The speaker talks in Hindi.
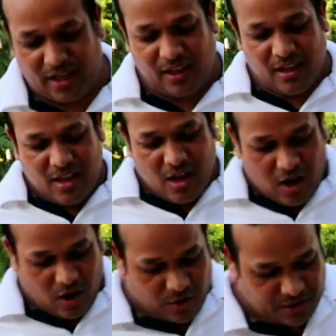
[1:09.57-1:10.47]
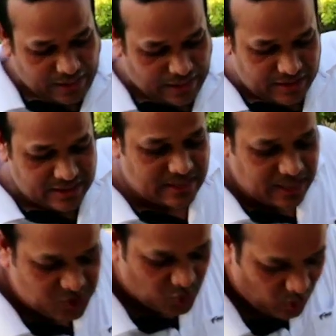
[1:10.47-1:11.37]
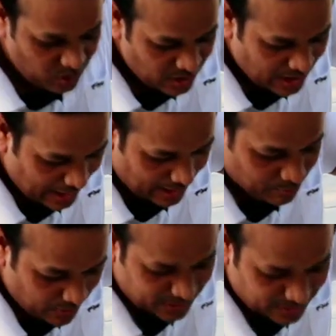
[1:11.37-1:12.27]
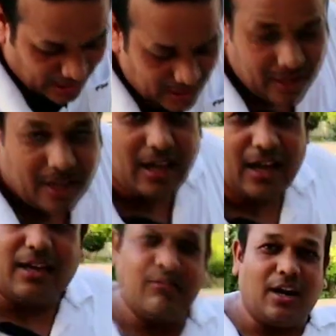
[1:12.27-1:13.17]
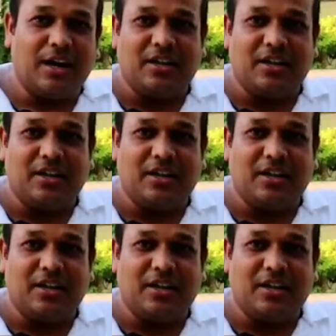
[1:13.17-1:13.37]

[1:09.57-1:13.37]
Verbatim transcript: है और इसका जो मट गार्ड है आगे वाला